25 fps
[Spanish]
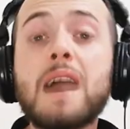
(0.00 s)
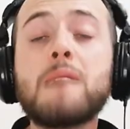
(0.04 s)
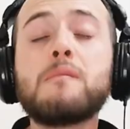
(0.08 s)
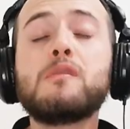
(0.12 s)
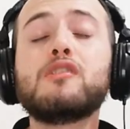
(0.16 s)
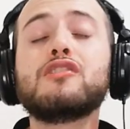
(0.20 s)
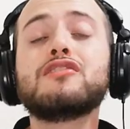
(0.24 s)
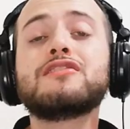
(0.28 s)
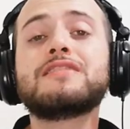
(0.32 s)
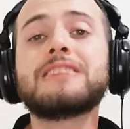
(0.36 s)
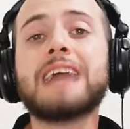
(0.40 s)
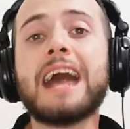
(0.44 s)

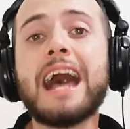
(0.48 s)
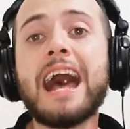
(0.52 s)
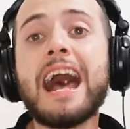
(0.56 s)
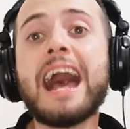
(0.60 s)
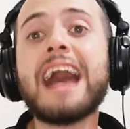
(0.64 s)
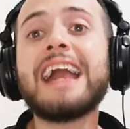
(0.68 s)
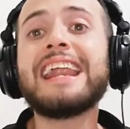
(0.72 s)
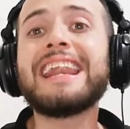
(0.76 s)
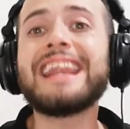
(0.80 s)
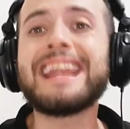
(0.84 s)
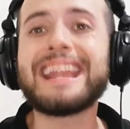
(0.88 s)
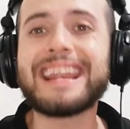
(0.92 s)
Vamos
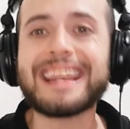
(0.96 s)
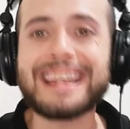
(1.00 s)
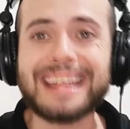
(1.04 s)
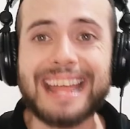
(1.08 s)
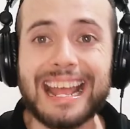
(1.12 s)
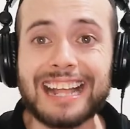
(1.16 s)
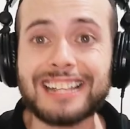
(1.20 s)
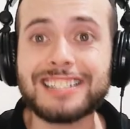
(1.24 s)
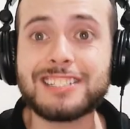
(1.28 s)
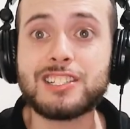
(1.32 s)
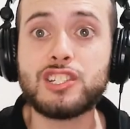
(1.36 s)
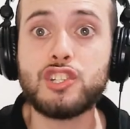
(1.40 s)
a
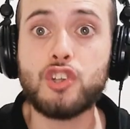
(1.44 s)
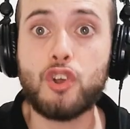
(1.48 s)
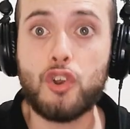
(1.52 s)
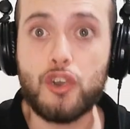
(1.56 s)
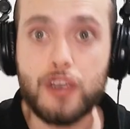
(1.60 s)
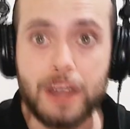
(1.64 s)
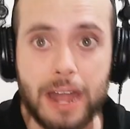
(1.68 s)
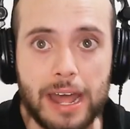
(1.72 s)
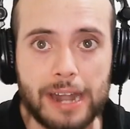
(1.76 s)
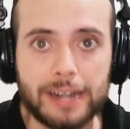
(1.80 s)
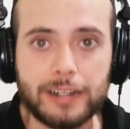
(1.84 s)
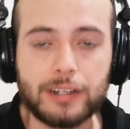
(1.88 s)

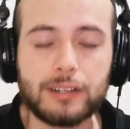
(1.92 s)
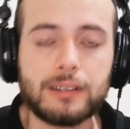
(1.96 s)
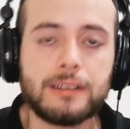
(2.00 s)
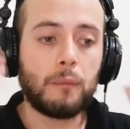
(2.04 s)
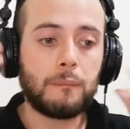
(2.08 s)
reaccionar.